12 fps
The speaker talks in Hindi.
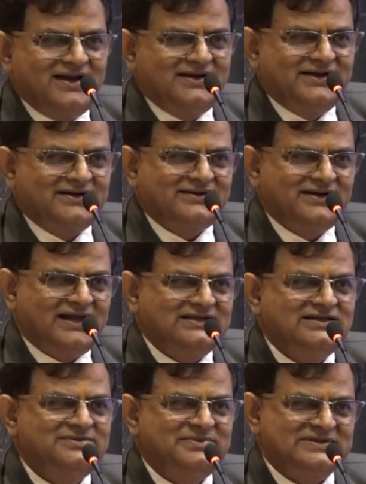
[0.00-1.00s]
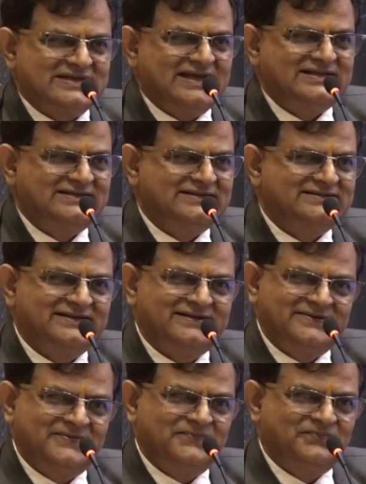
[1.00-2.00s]
डॉक्टर राजेंद्र प्रसाद जी से
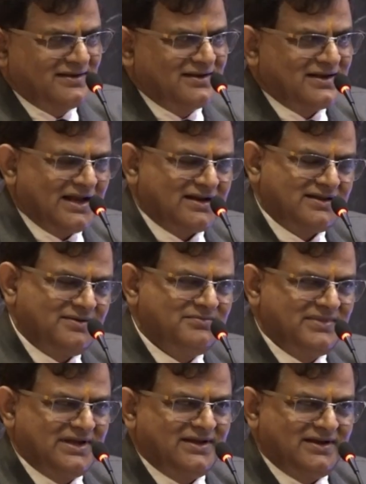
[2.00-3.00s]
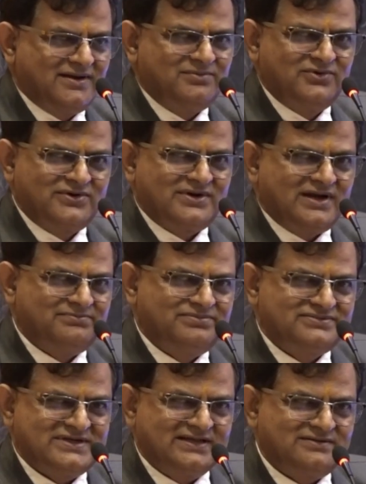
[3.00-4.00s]
कार्यक्रम में हम और आप
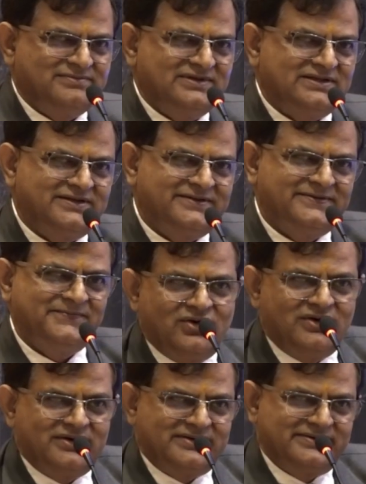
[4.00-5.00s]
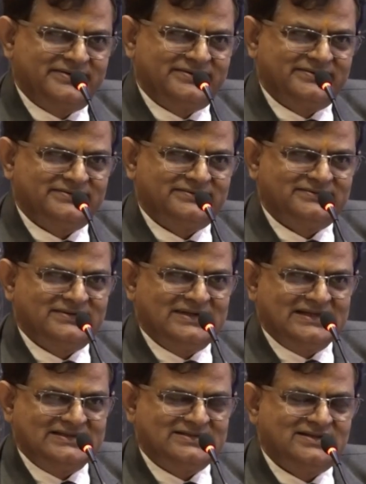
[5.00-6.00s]
साथ में थे और
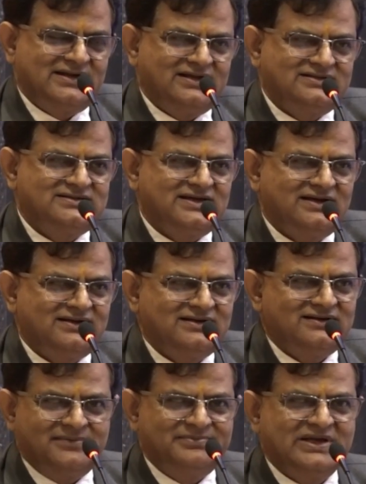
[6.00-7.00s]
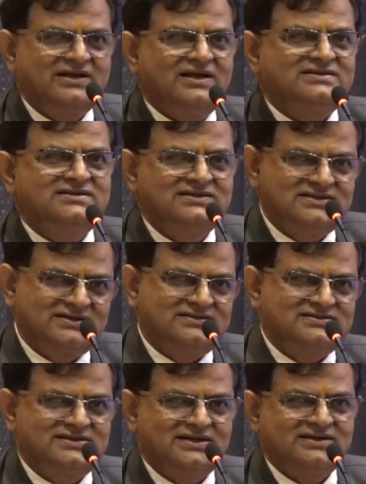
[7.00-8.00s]
जितना अच्छा आप एक अच्छे
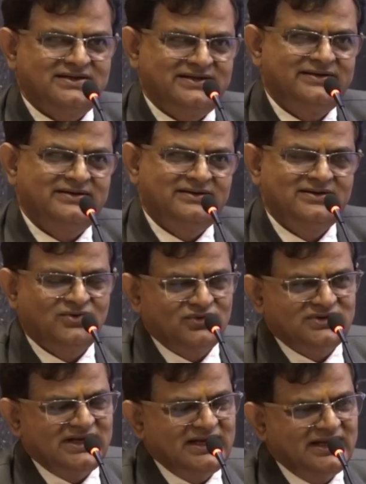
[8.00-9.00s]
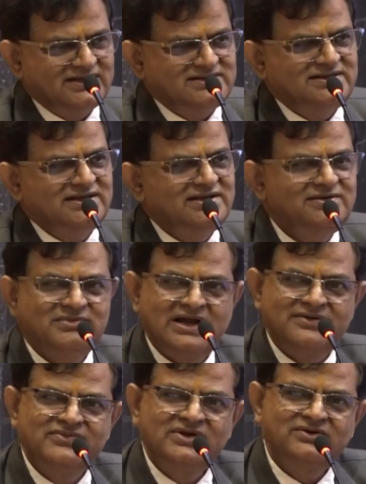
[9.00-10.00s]
चिकित्सक हैं उतने अच्छे ही
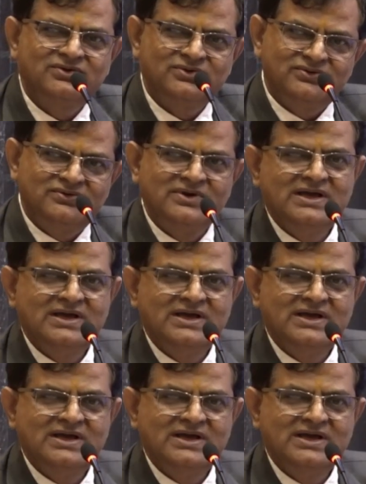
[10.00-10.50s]
मानवीय गुणों